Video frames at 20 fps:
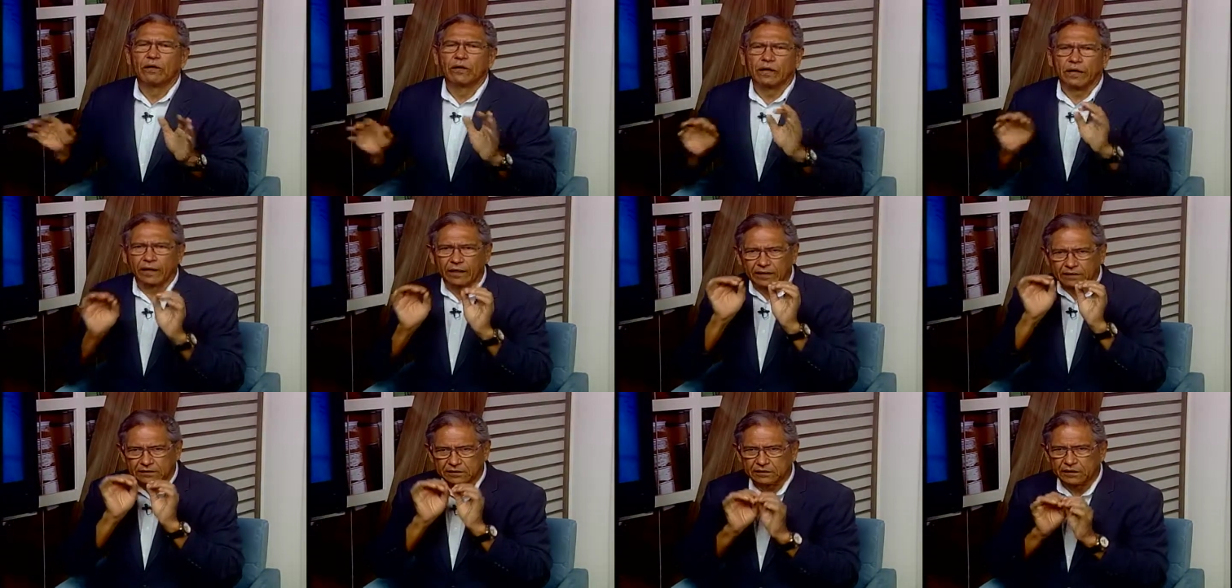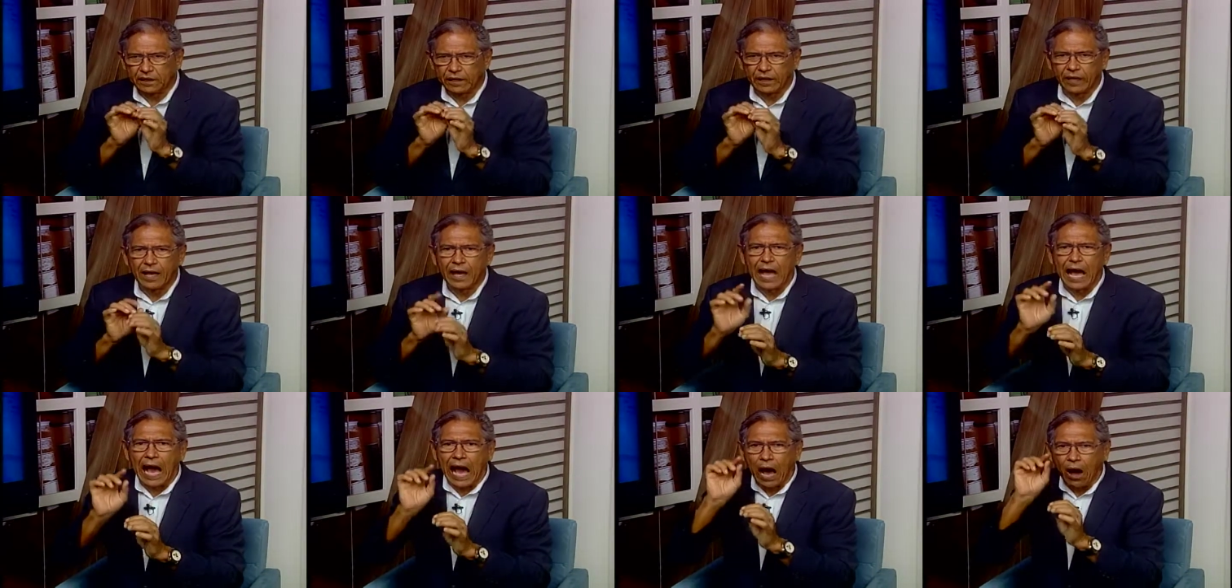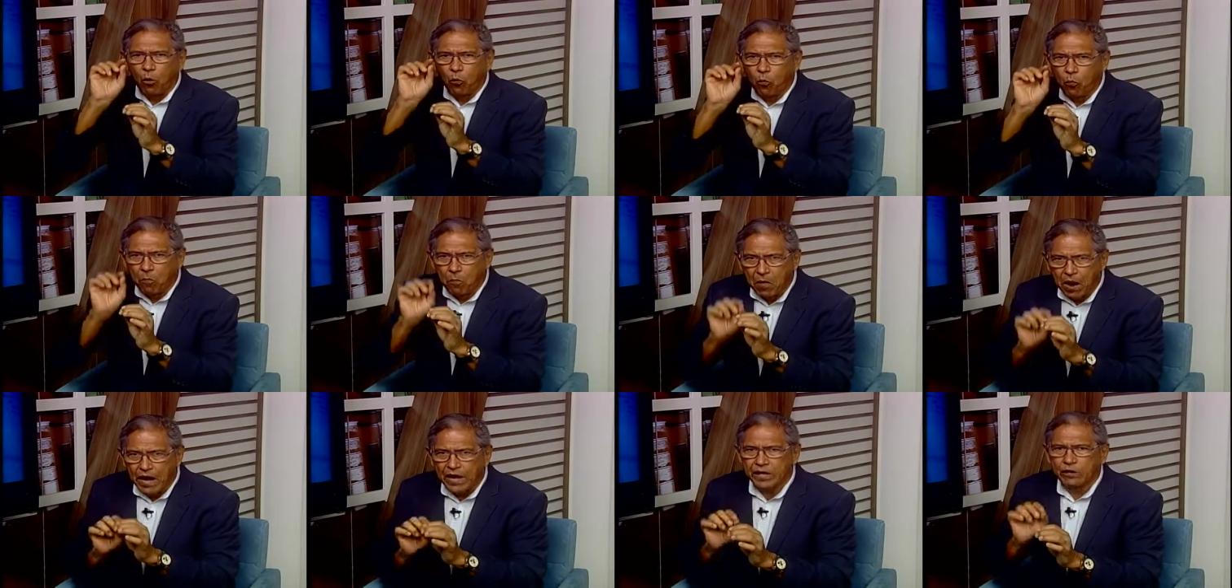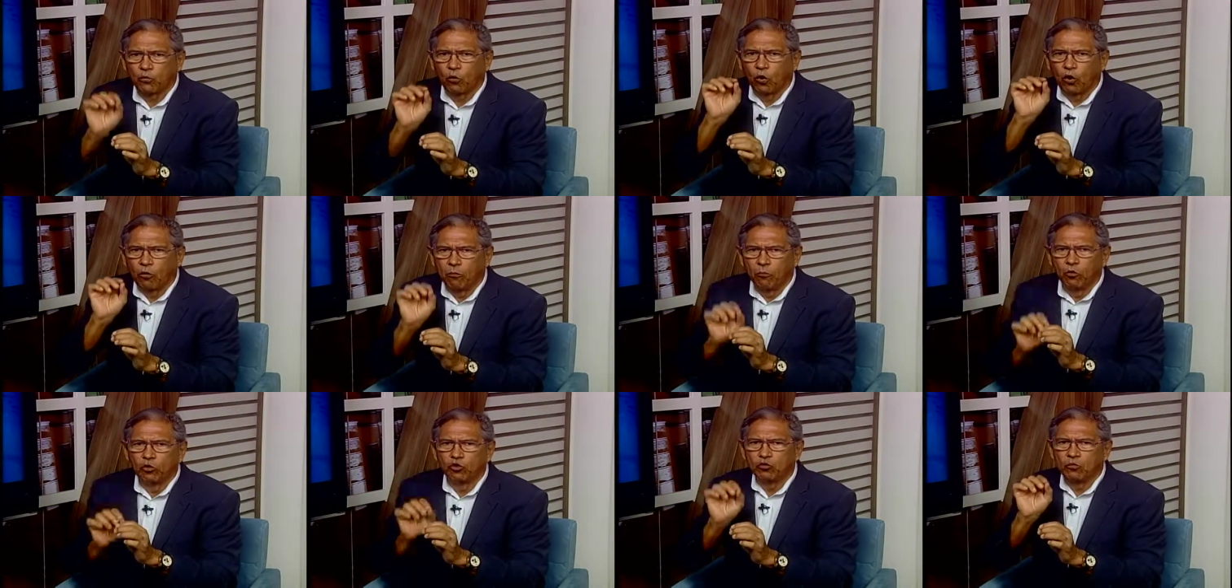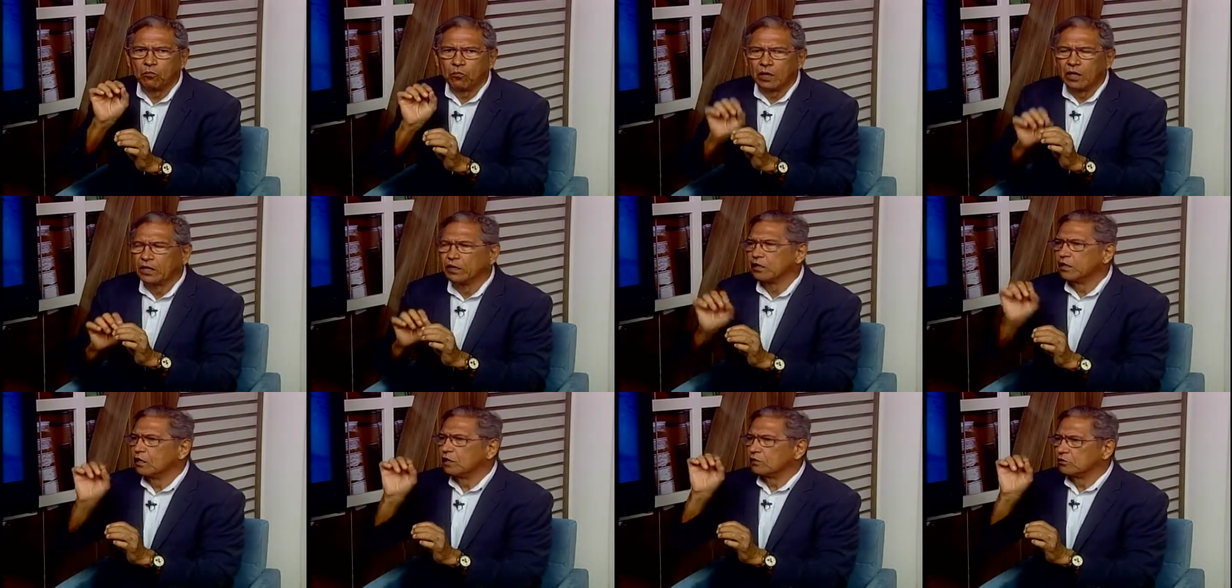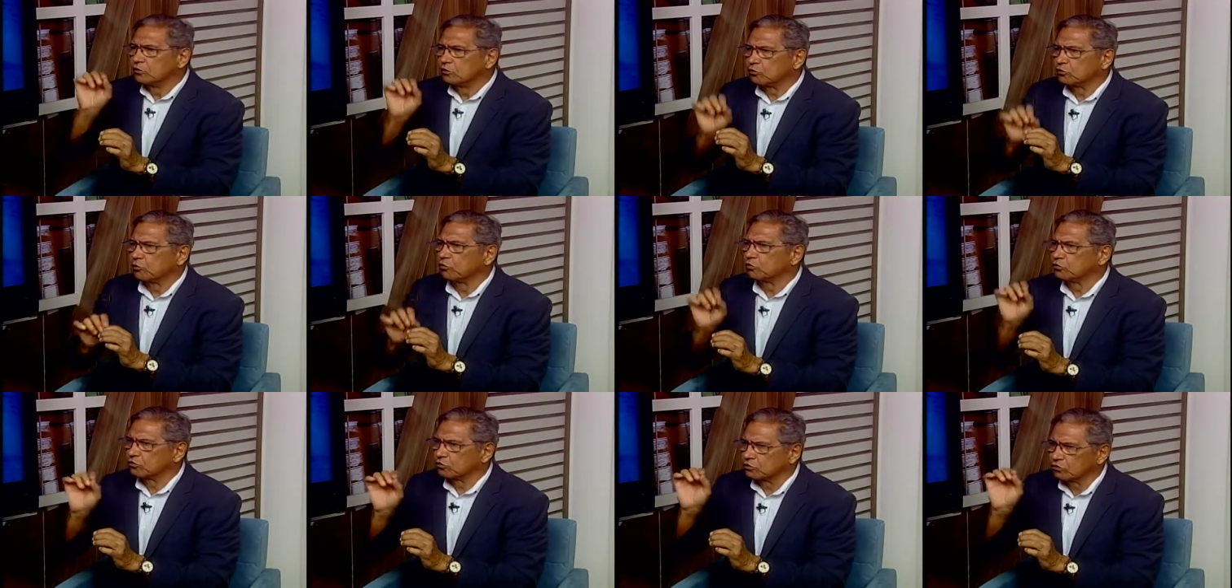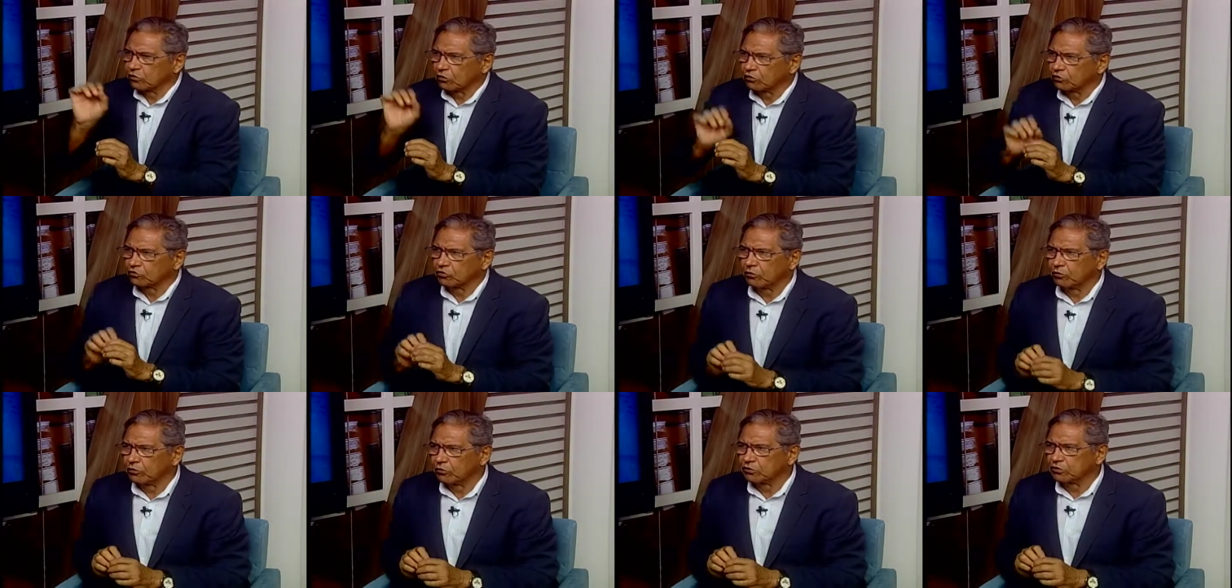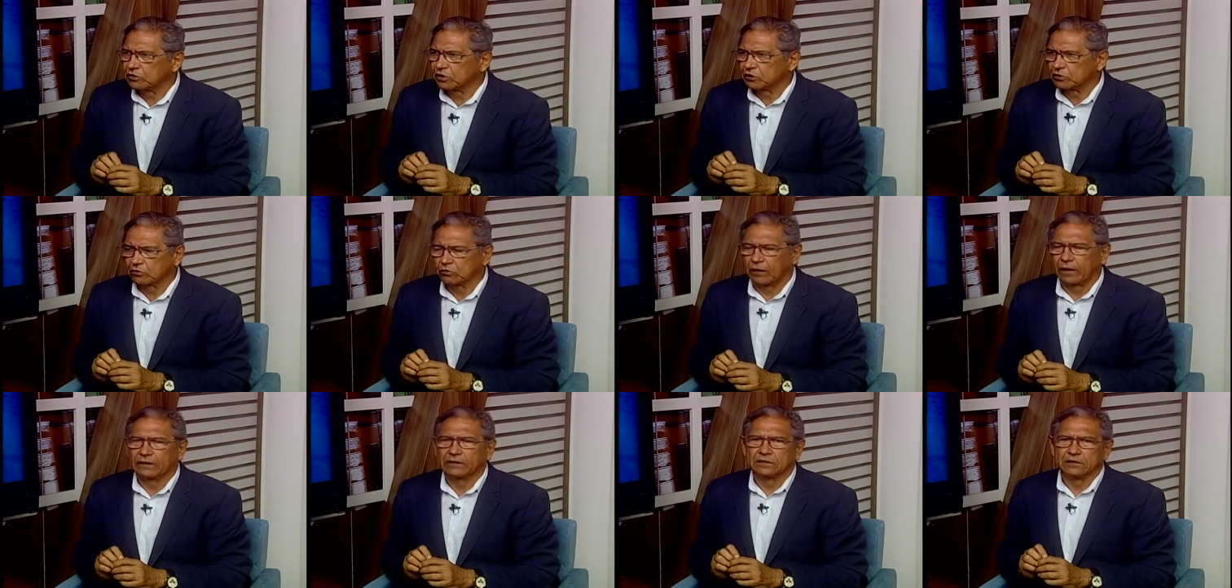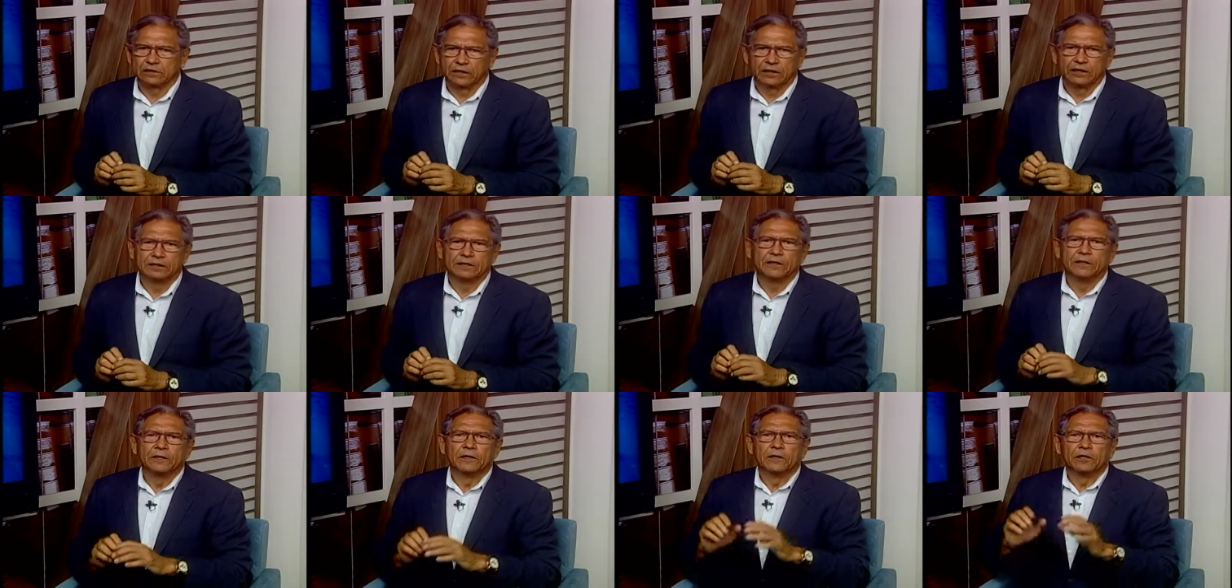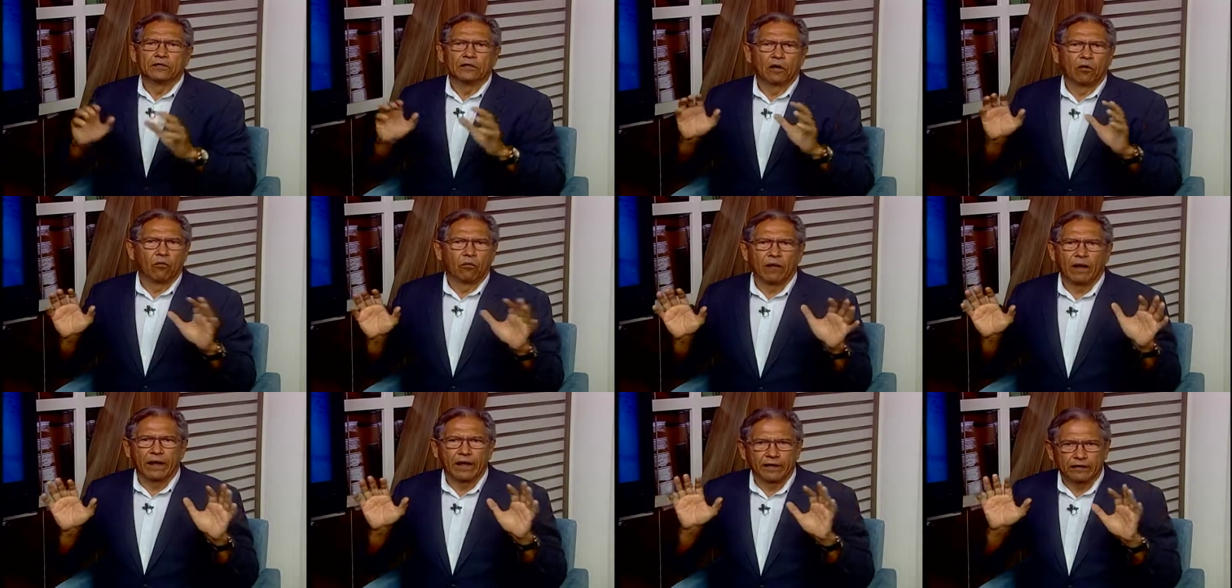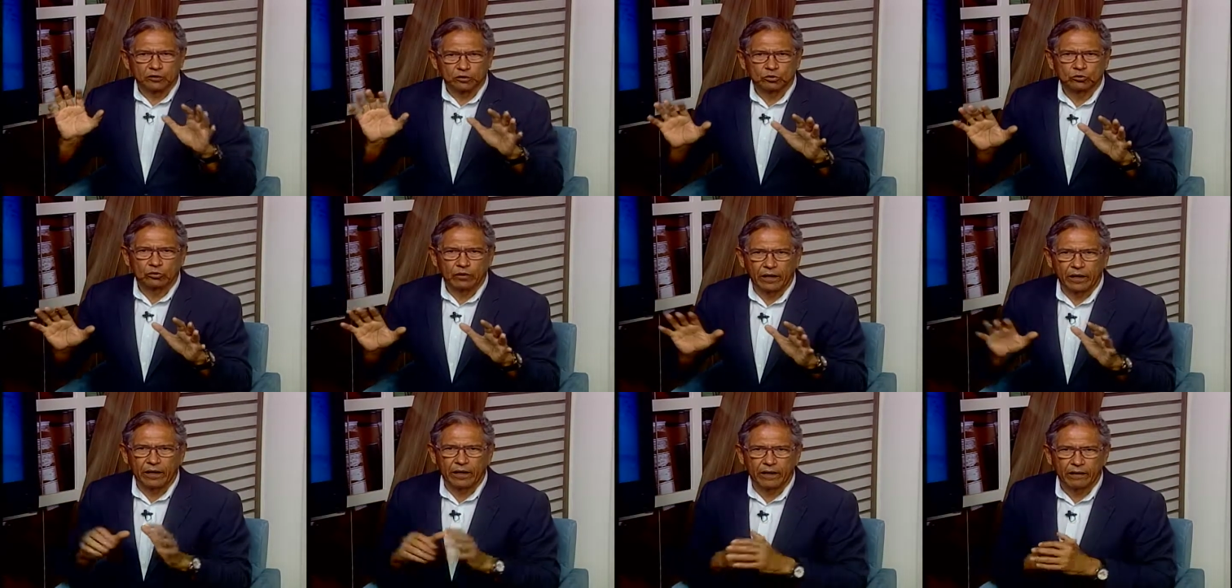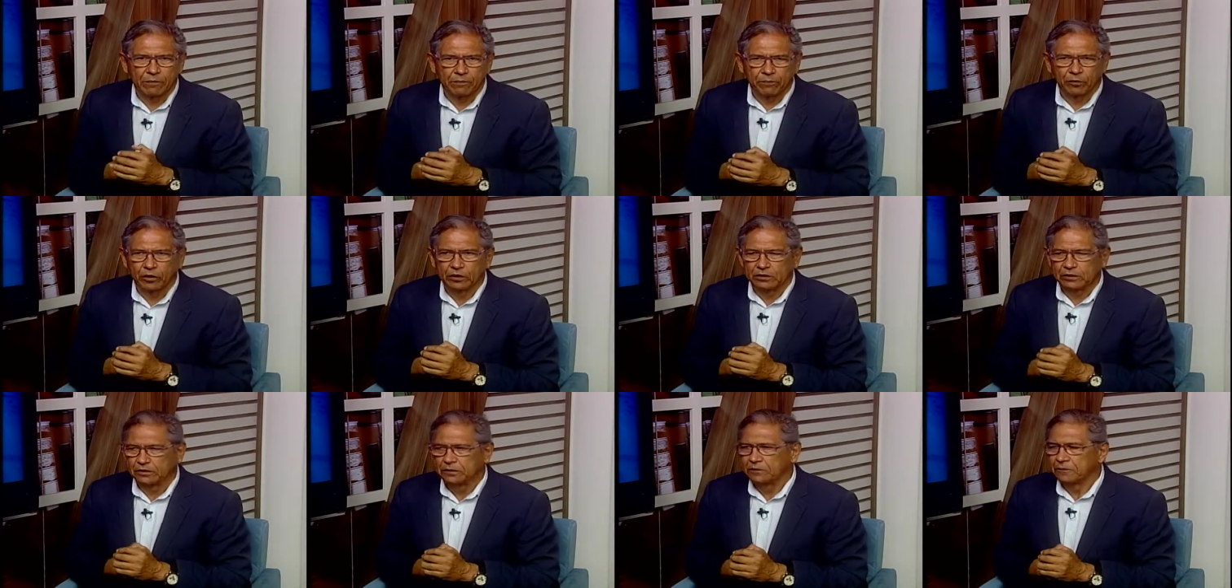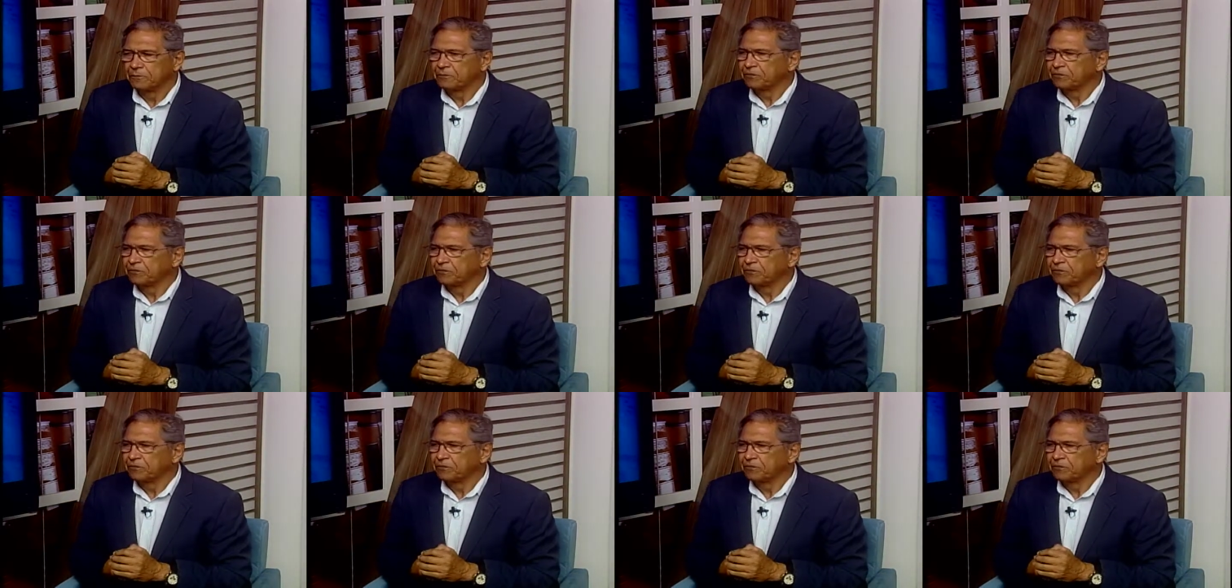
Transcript: Esse é o mãe, o hormônio mãe de todos os nossos hormônios sexuais, entende? Então, isso é, é importante.